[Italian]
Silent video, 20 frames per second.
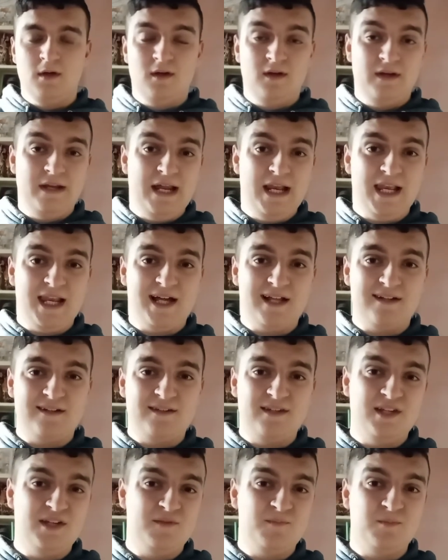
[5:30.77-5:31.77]
Lella
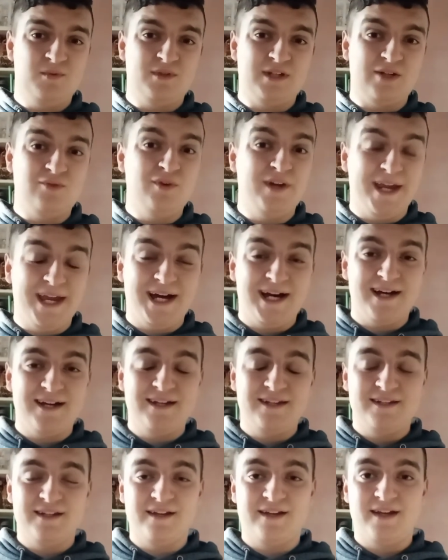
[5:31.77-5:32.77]
disputa due
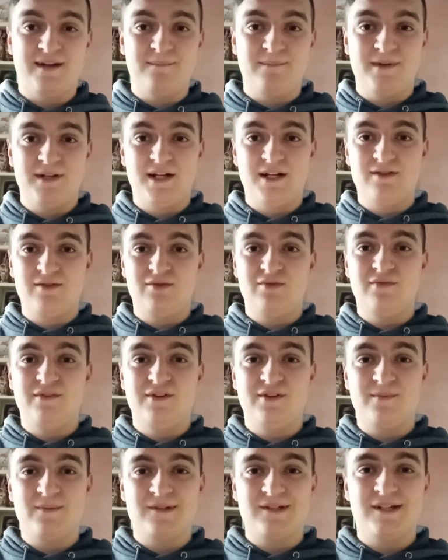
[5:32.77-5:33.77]
gare del campionato
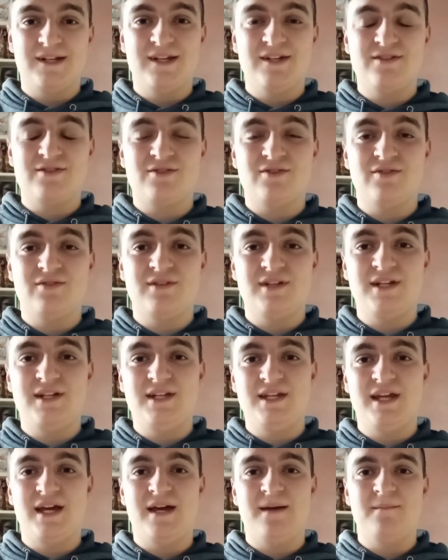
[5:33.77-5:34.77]
turismo tedesco di
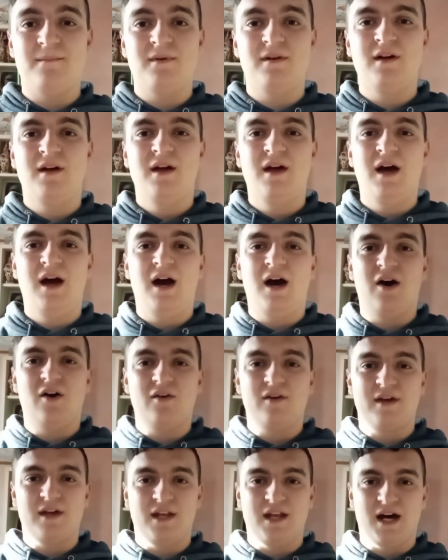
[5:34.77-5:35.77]
TM a
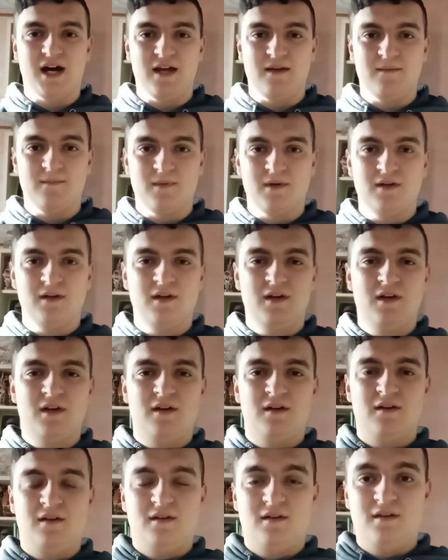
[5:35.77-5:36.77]
Hockenheim
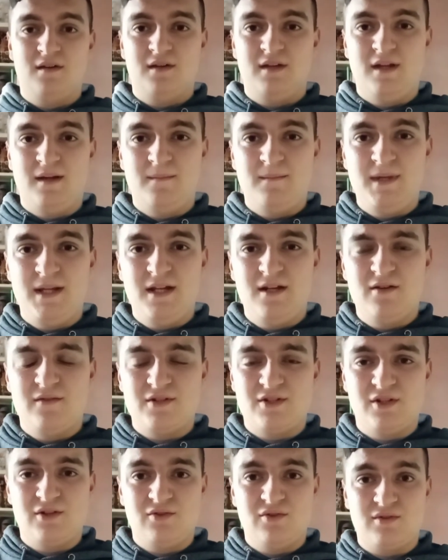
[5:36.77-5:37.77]
nel
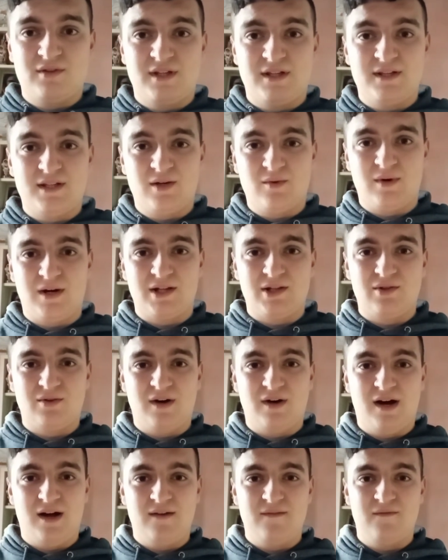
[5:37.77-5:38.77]
1984
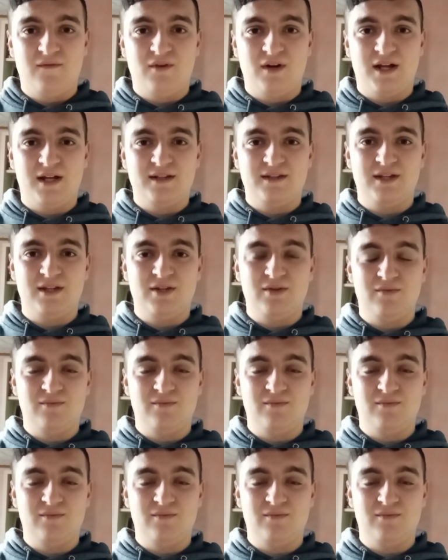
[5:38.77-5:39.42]
al volante di